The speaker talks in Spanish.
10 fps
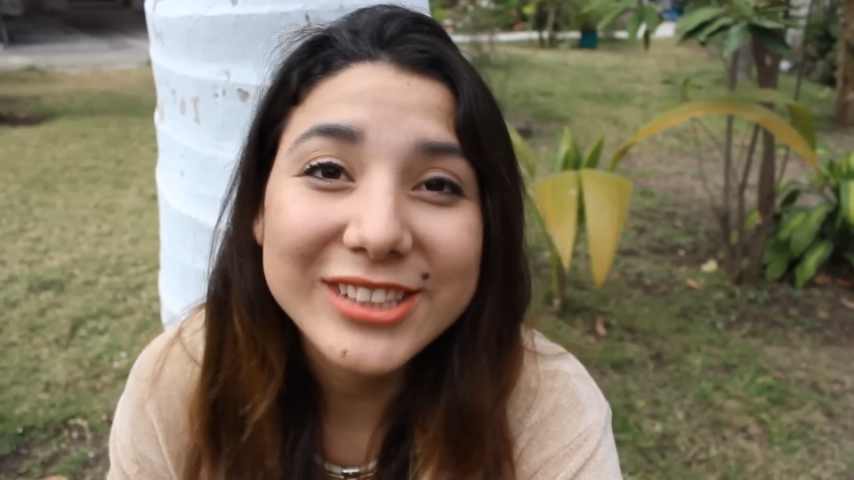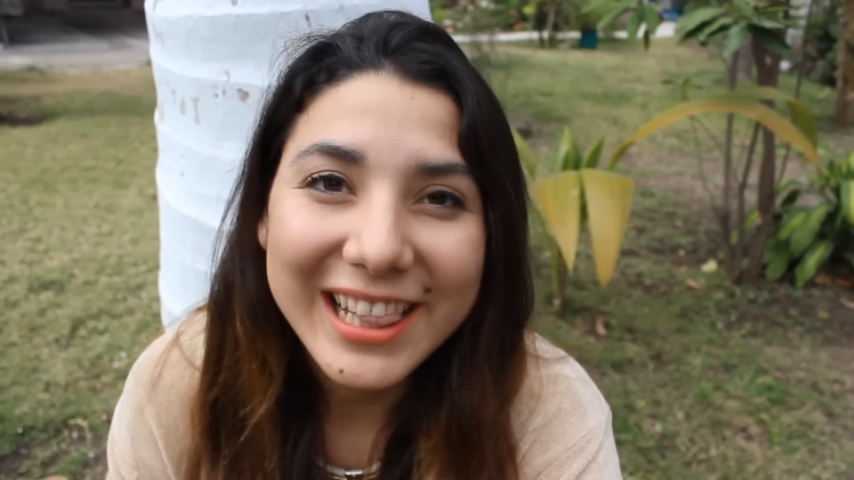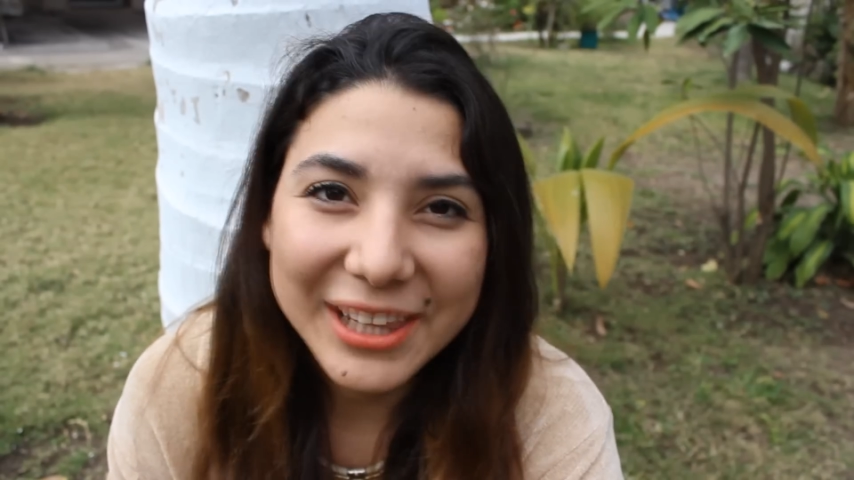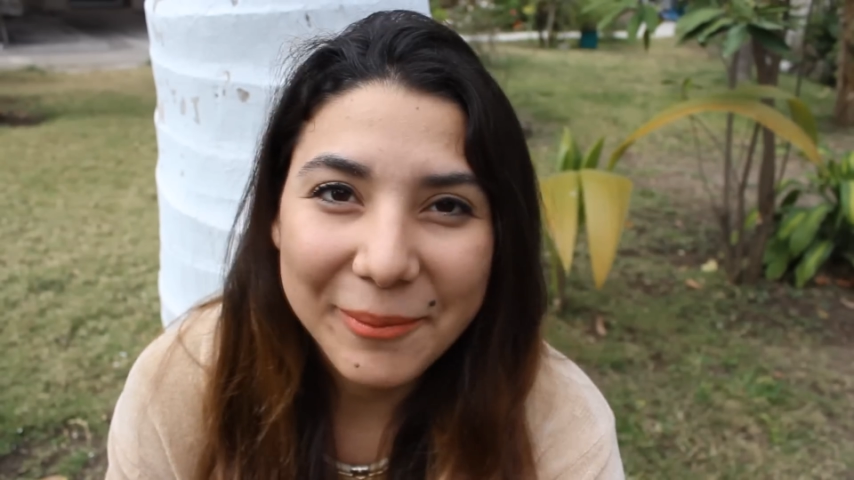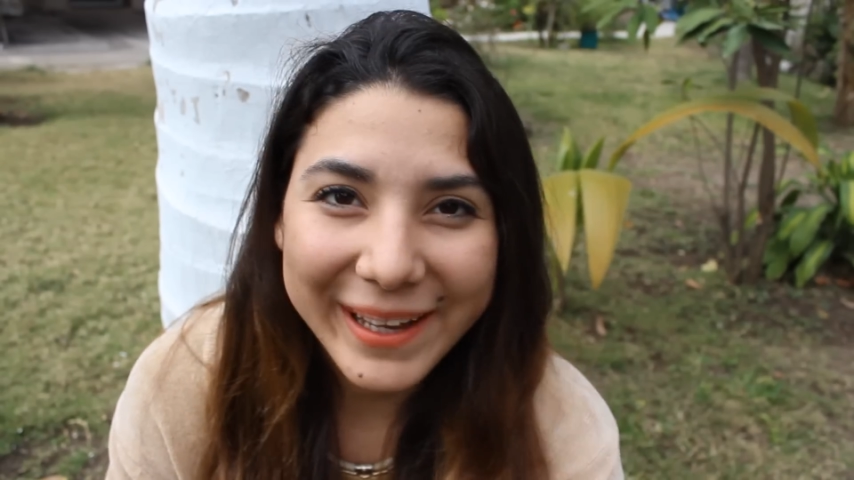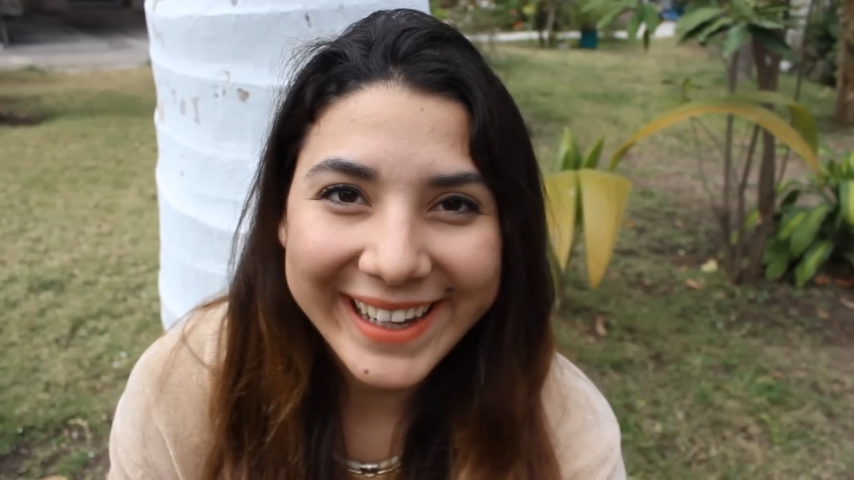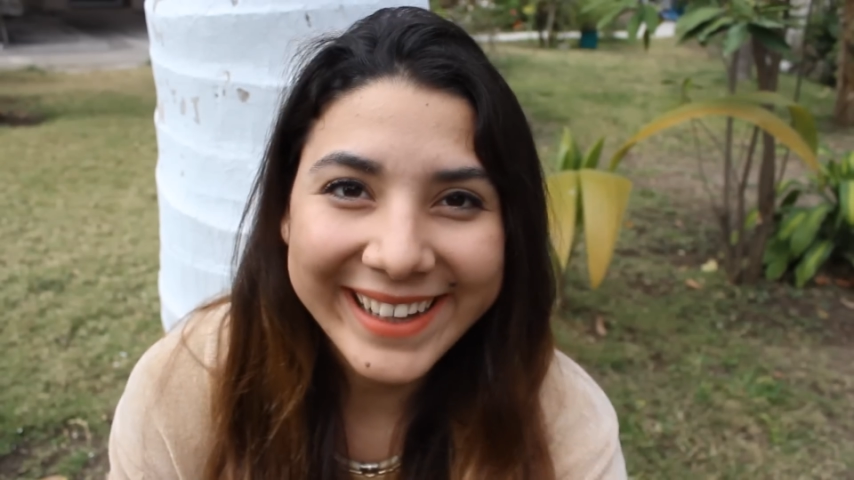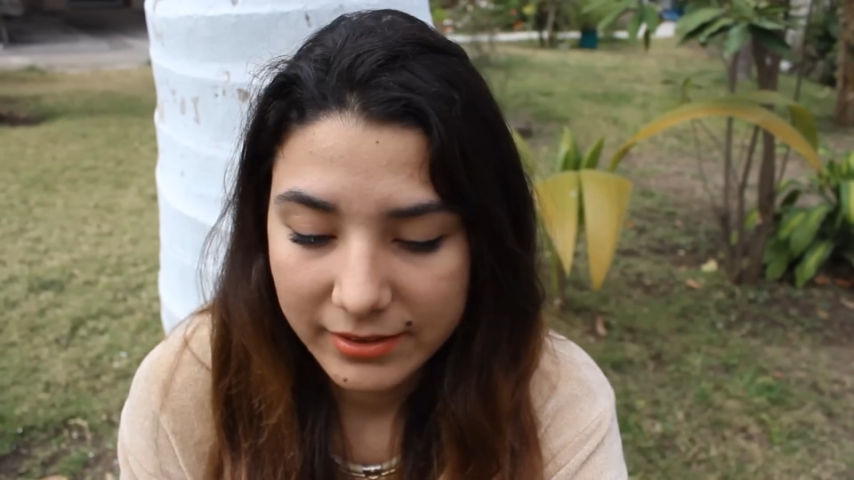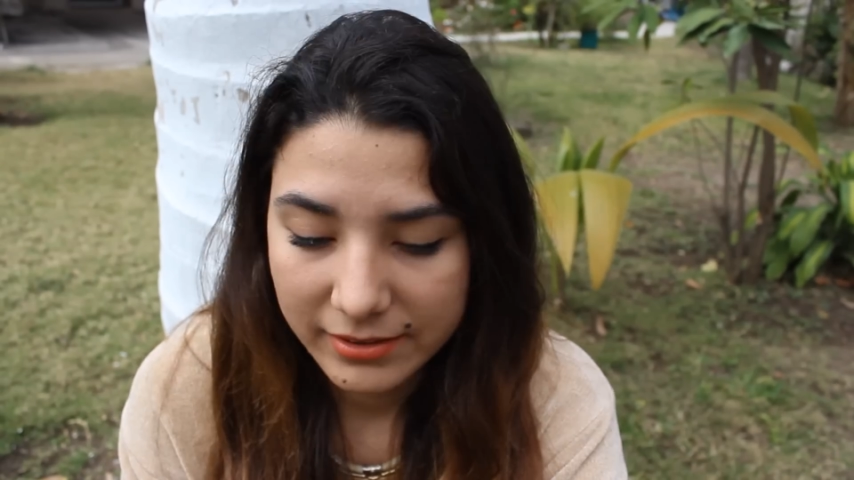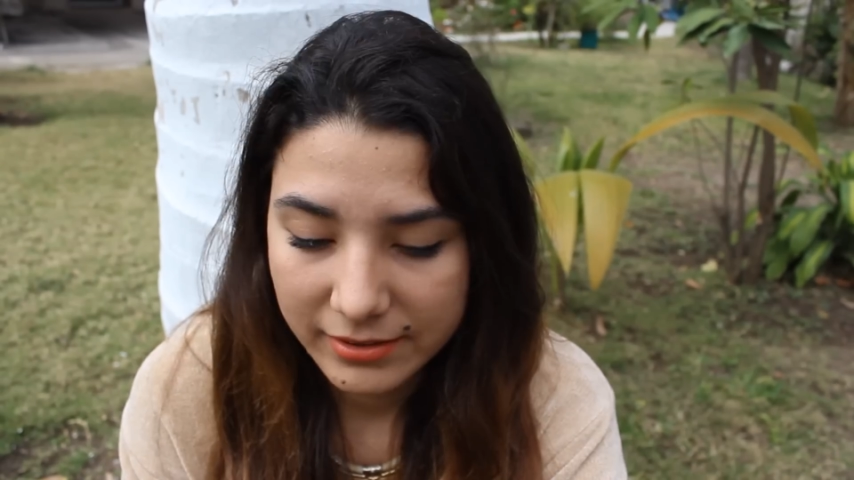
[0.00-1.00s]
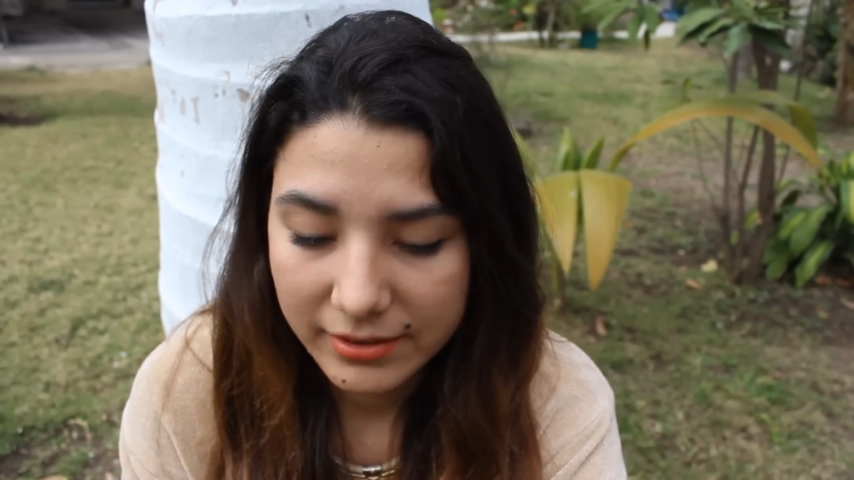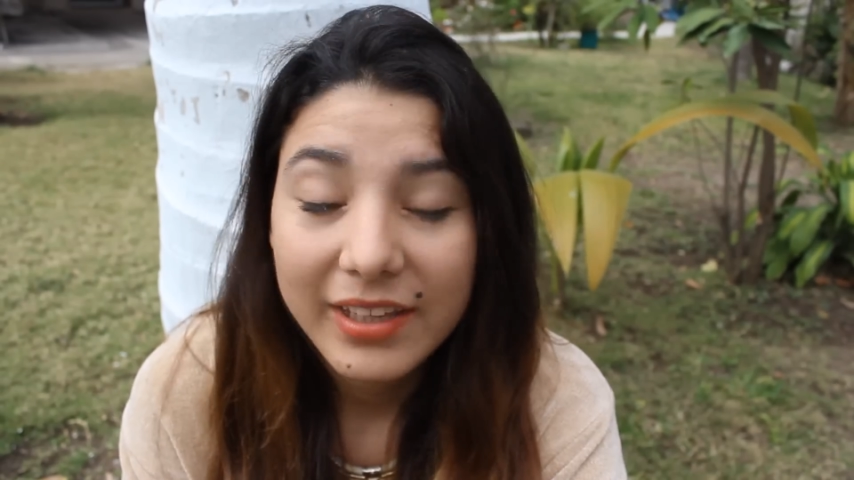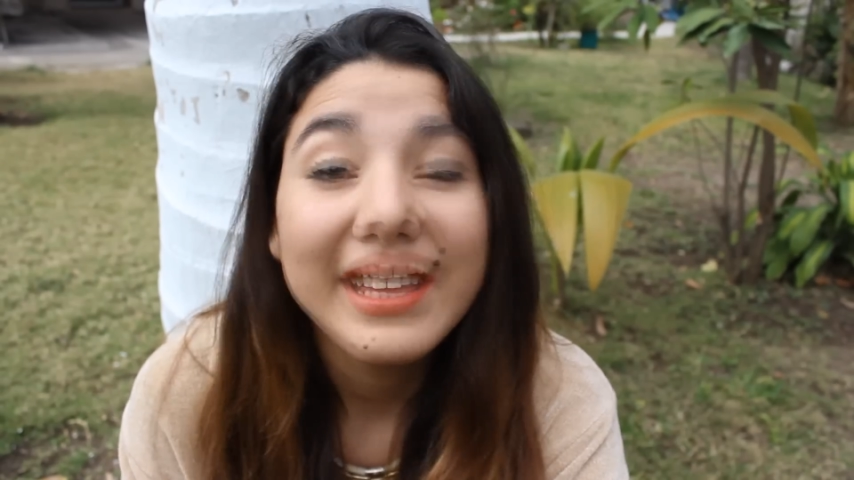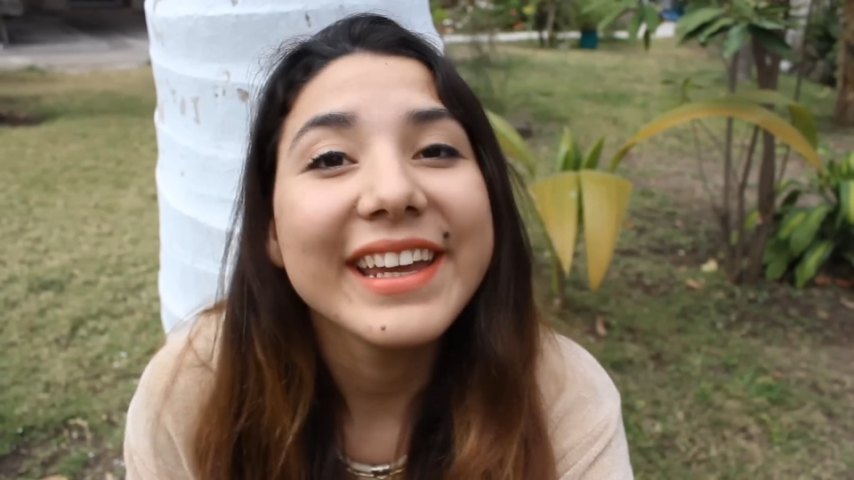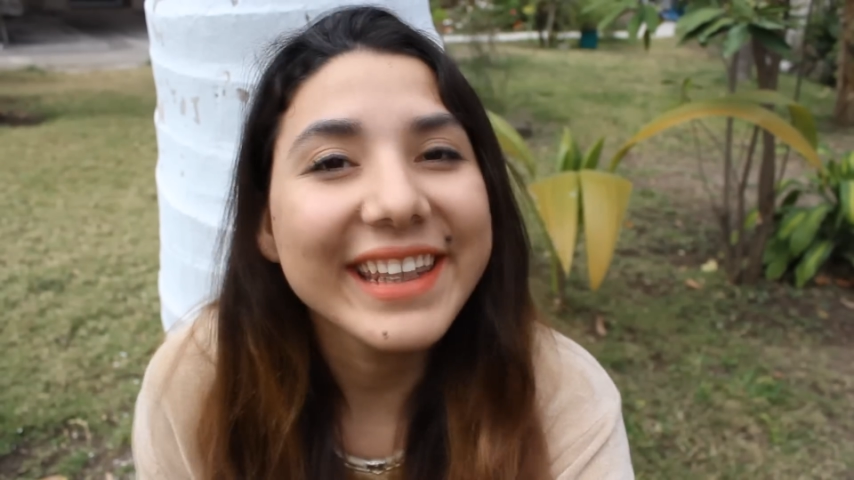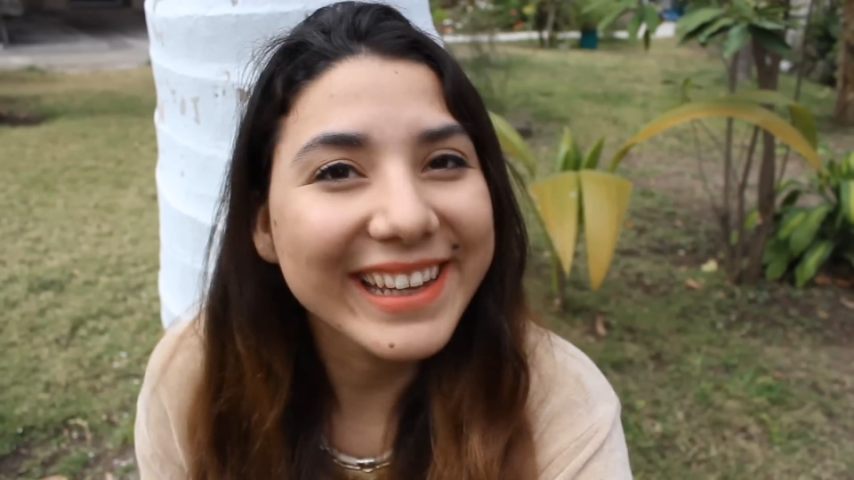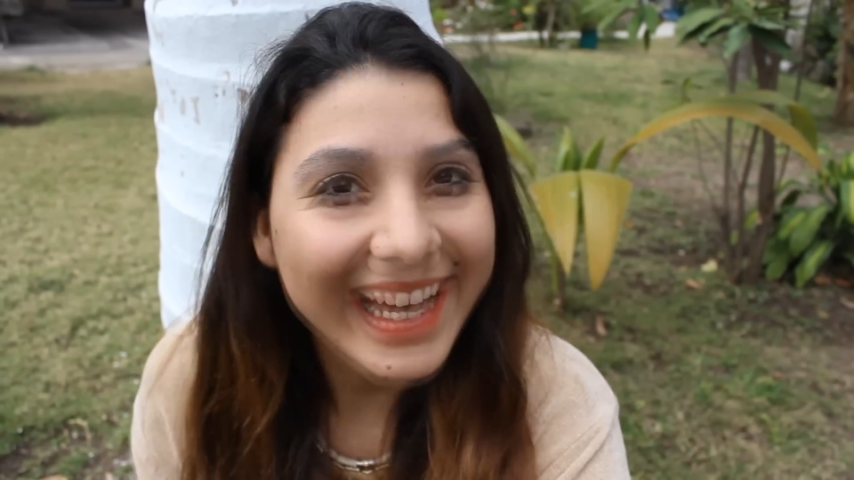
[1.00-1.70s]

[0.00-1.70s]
Saldivar y